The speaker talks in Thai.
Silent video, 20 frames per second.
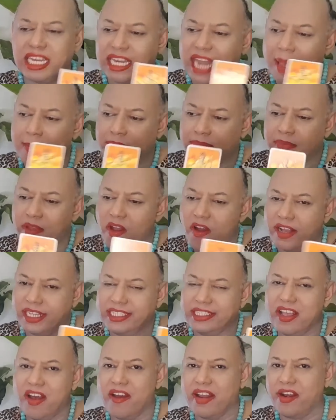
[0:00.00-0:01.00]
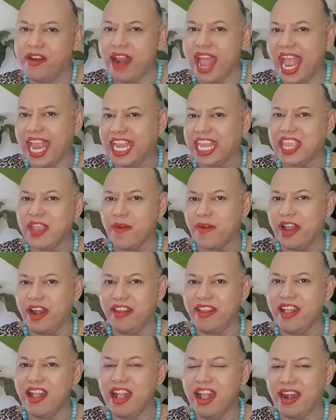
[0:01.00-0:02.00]
ทำคอร์สออนไลน์เกี่ยวกับ
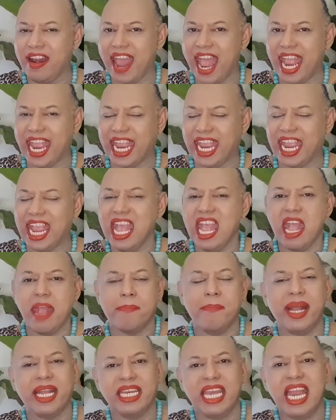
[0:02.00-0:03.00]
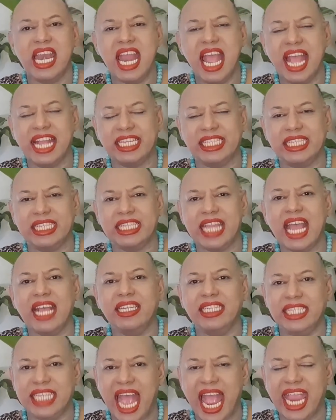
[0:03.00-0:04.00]
เรื่องอะไรบางท่านอาจตั้ง
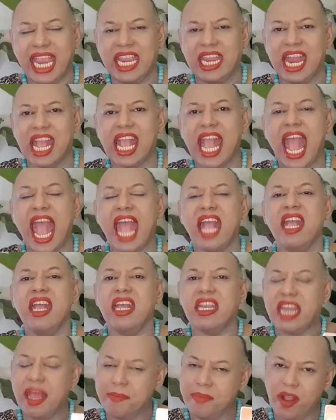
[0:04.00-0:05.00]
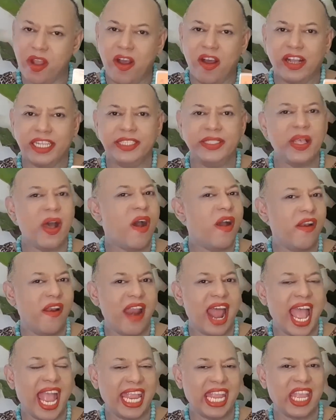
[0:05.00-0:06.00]
ใจนะคะทำคอร์สออน
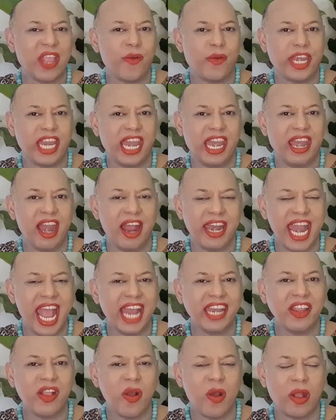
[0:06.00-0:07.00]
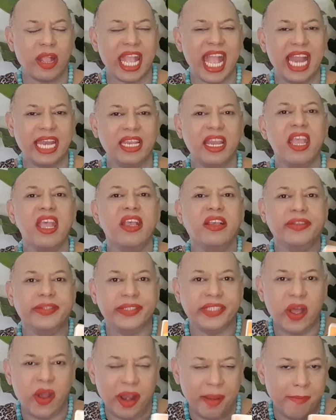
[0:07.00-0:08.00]
ไลน์เกี่ยวในด้านของการ
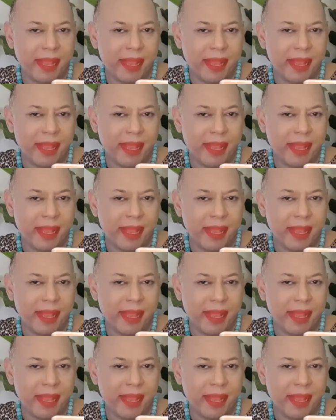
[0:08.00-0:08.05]
สอน